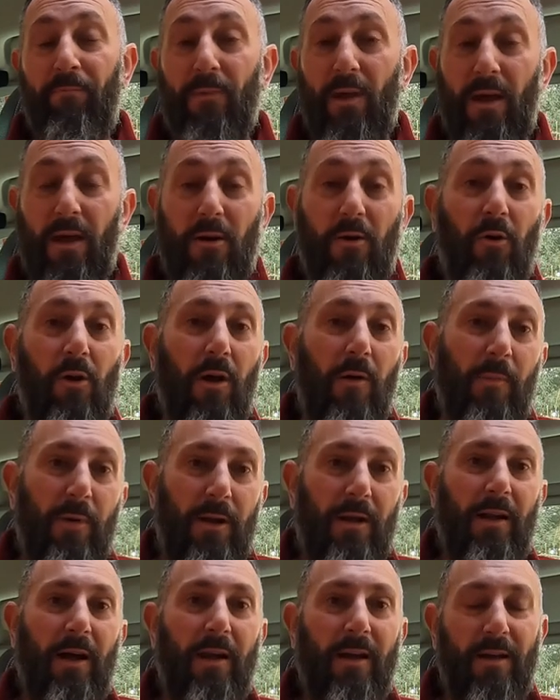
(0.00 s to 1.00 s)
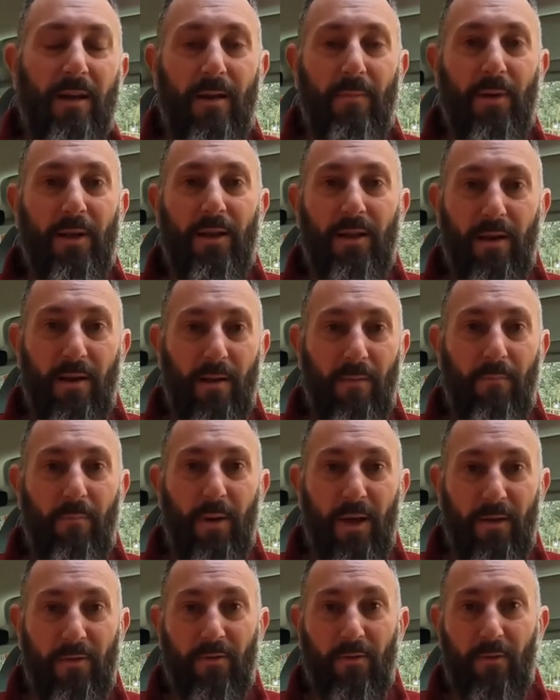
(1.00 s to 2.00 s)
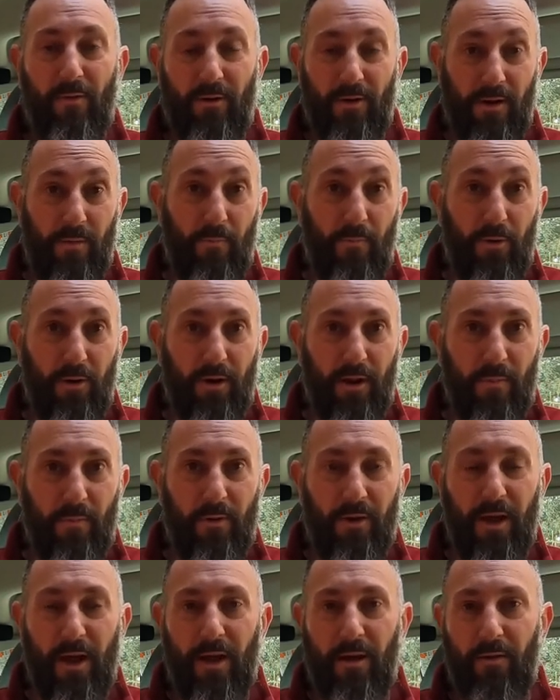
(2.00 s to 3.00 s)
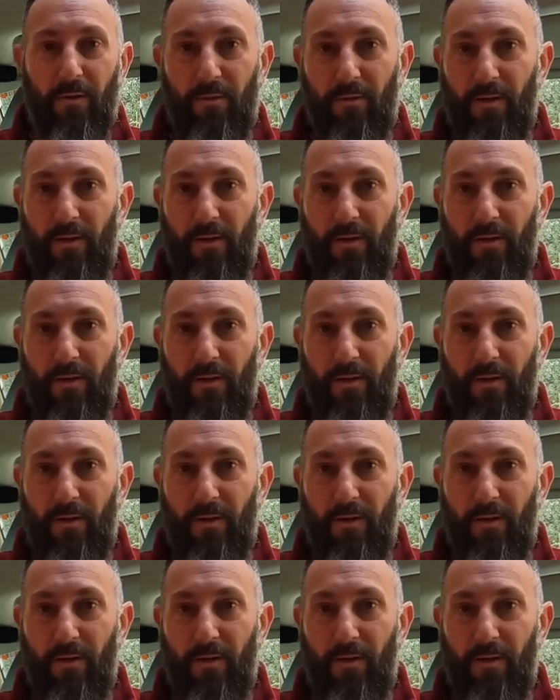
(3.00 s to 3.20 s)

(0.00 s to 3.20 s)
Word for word: e con l'aumentare chiaramente del peso che portiamo dietro.